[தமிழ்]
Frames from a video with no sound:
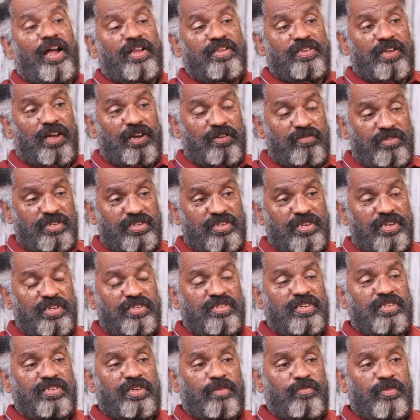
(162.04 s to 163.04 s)
அந்த அறுவை
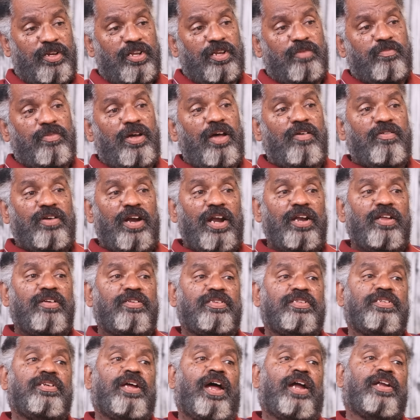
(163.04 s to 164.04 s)
சிகிச்சை சம்பந்தமாக
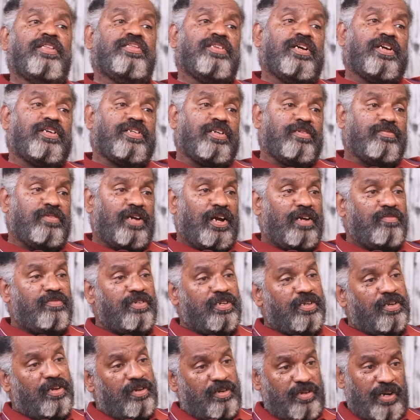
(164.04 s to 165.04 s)
அவரால் வந்து அடுத்த கட்டம்
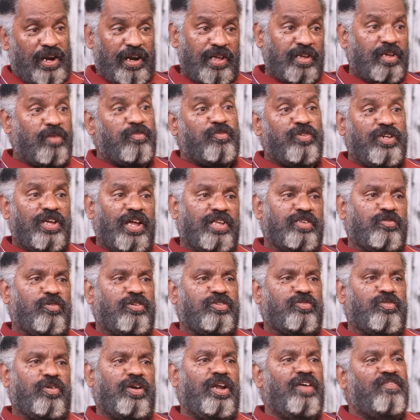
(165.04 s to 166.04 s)
நடவடிக்கை நடக்க முடியாத
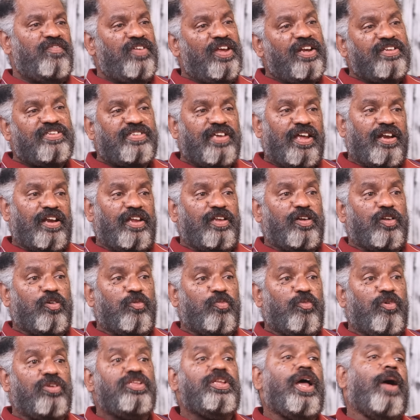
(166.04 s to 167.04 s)
ஒரு சூழலில் வீல் சேரில்
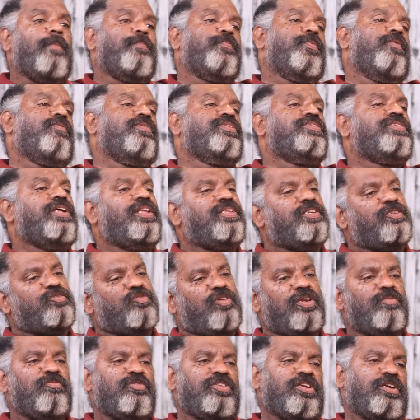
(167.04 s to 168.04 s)
இருக்கும்போது அப்போ வந்து அந்த
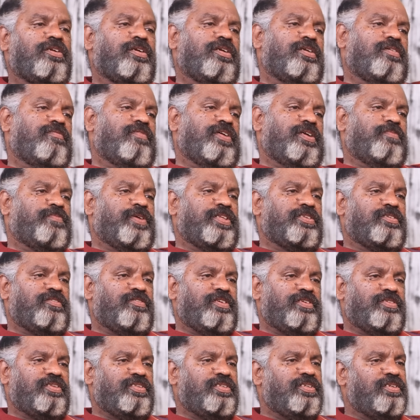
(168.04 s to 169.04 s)
துணை முதல்வர்
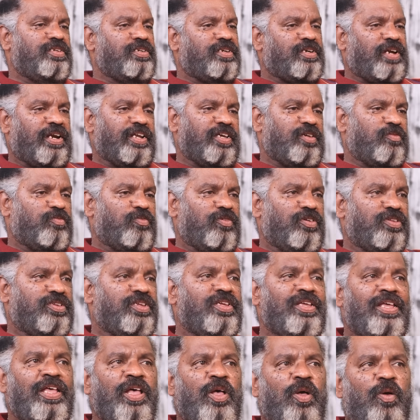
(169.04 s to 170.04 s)
பதவி வந்து
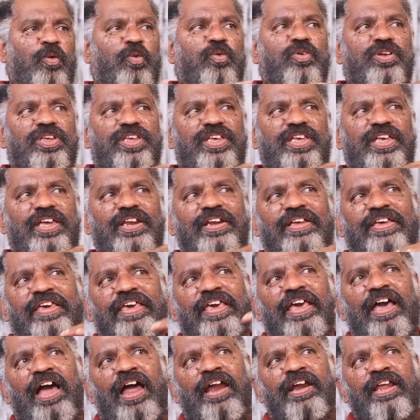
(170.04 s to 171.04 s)
கிடைக்கும்போது ஒரு
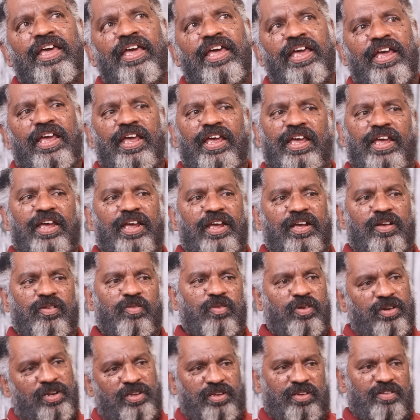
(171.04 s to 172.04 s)
இயற்கையான
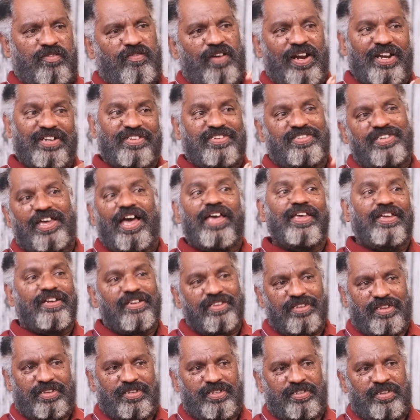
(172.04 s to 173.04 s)
ஒரு வளர்ச்சியாக
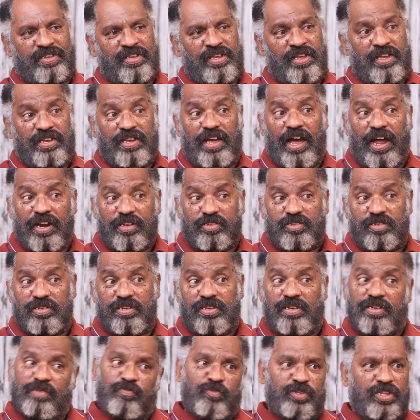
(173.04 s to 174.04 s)
இருந்தது யாருக்கு
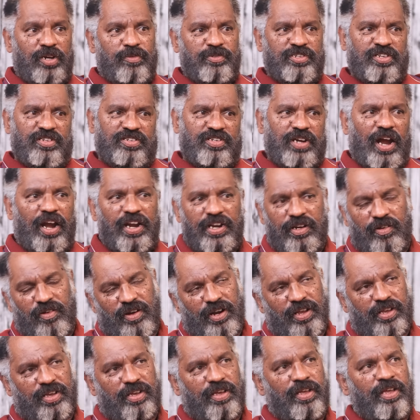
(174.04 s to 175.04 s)
முதலமைச்சர் ஸ்டாலின்
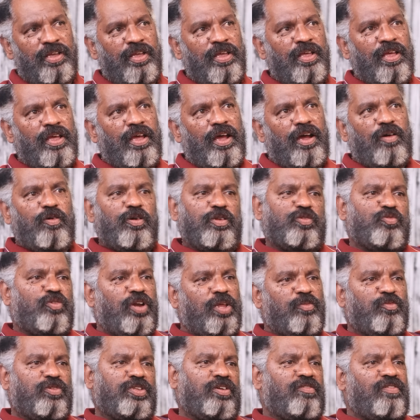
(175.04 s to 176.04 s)
அவர்களுக்கு ஒரு
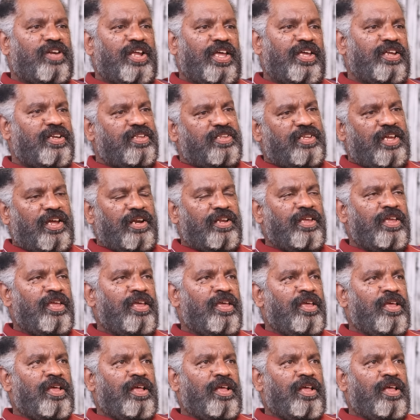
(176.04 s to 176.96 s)
துணை முதல்வராக இருந்தார்